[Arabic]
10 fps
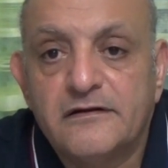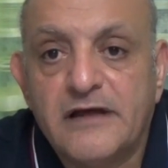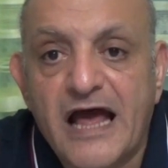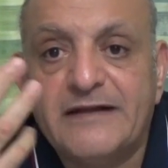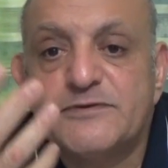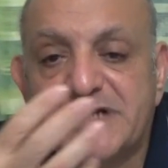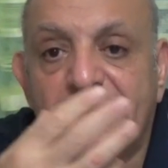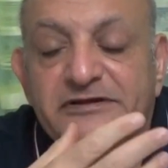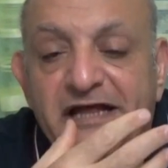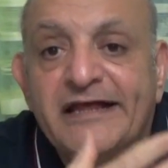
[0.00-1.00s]
احنا مش
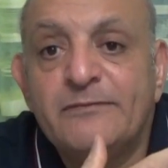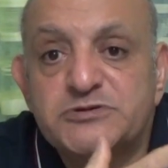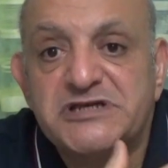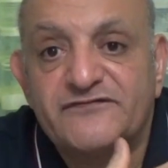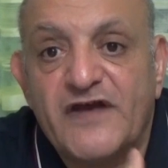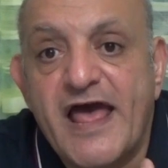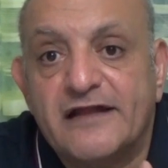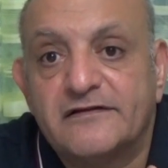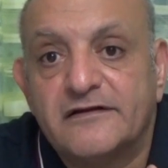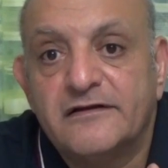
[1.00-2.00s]
محتاجين مستشفيات
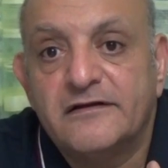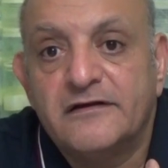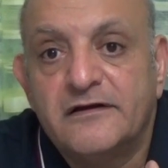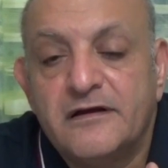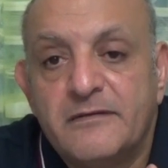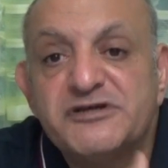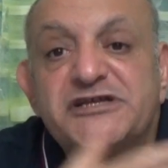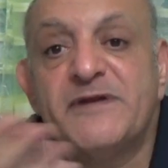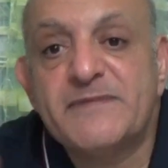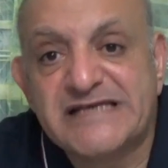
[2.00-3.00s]
مش
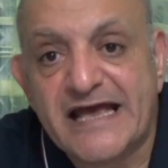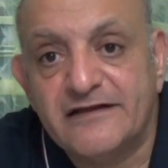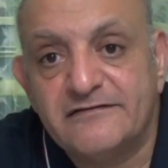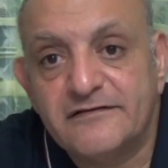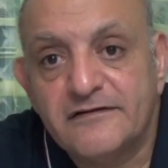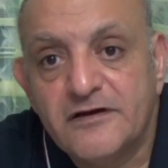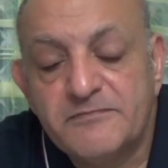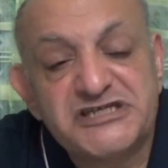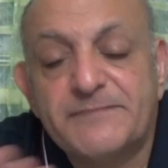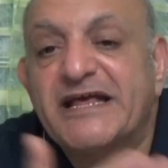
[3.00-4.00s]
تبني مساجد مش
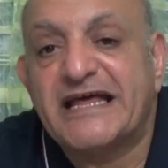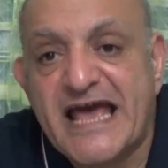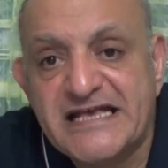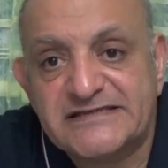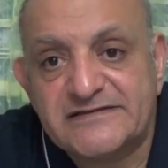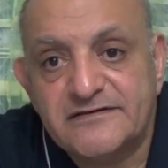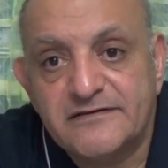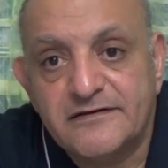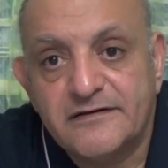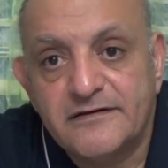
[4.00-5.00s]
تبني كنايس
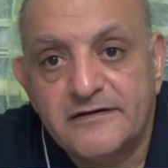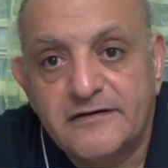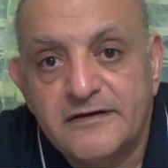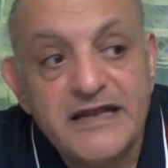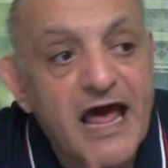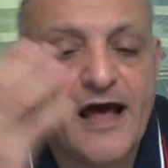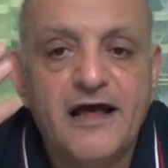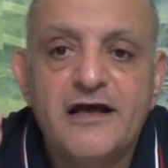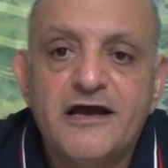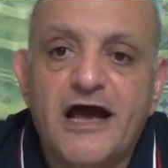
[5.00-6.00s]
لا
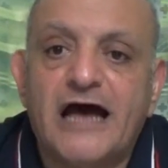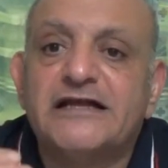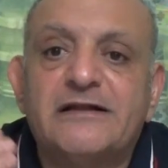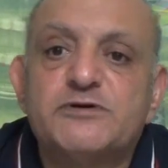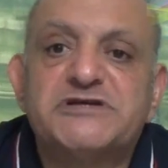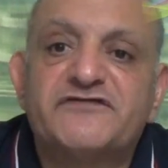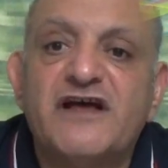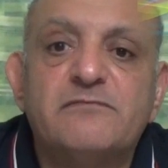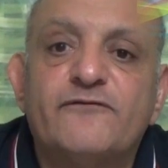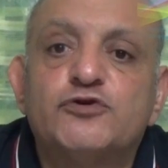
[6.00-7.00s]
عدد المستشفيات
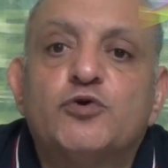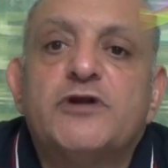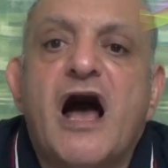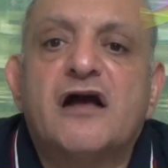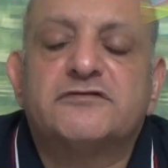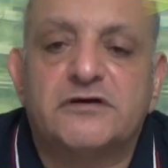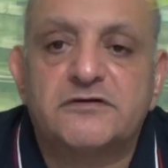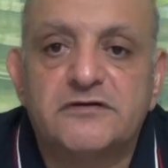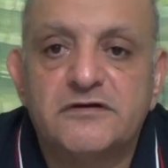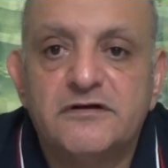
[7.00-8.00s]
المفروض يكون اكتر
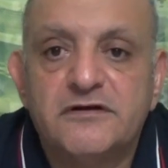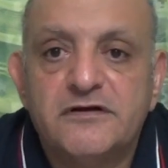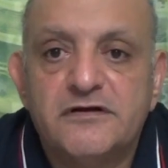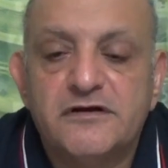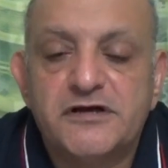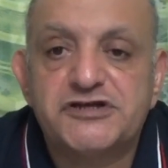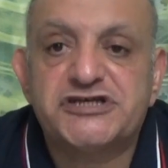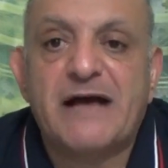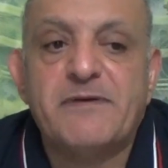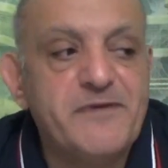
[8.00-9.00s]

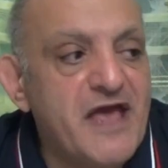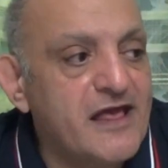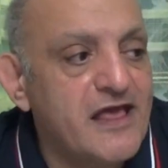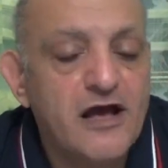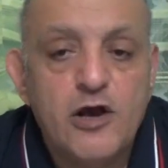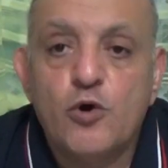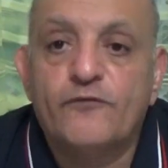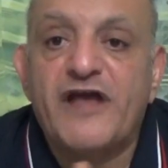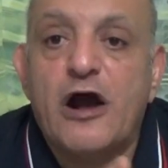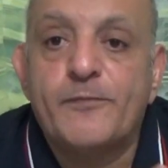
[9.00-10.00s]
الشعب بيعيا
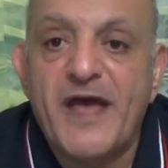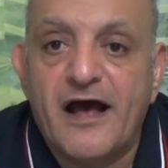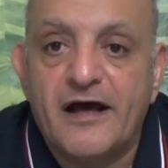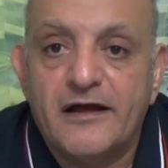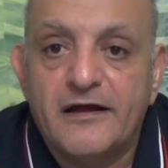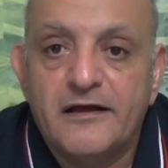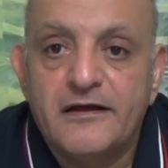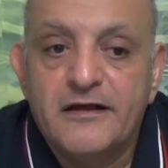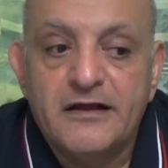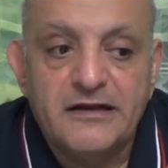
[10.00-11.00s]
وفي اوبئه
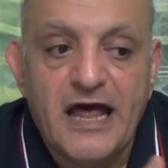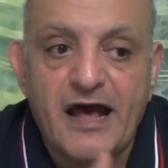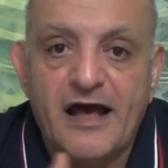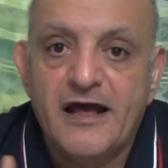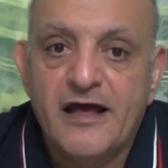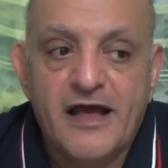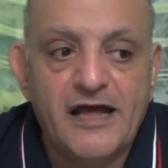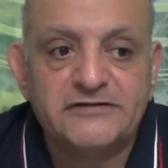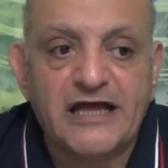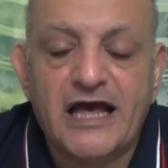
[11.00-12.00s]
لا
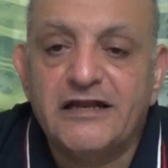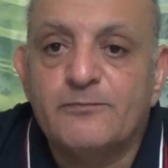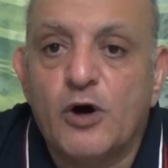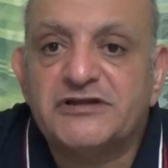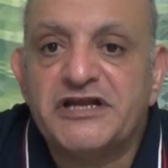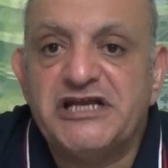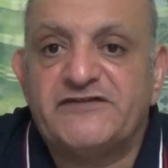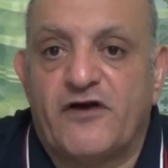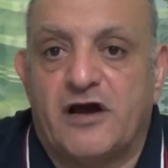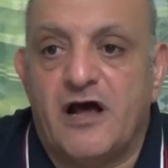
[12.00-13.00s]
انت خلي المواطن يعيش في
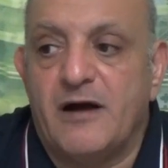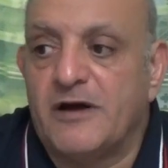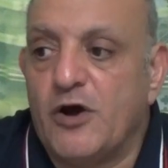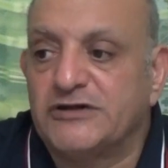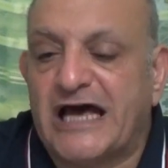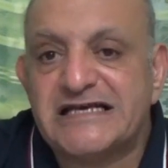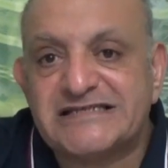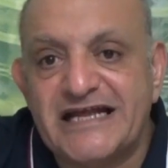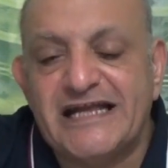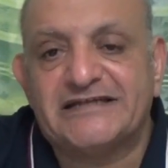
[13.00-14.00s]
كرامه يقعد على
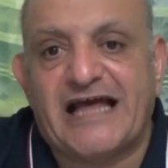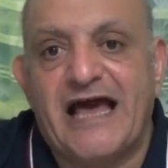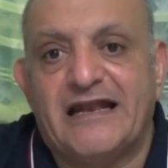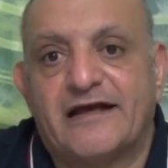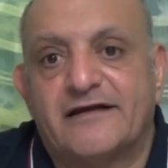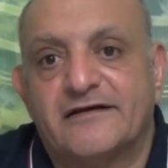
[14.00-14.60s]
سرير يتعالج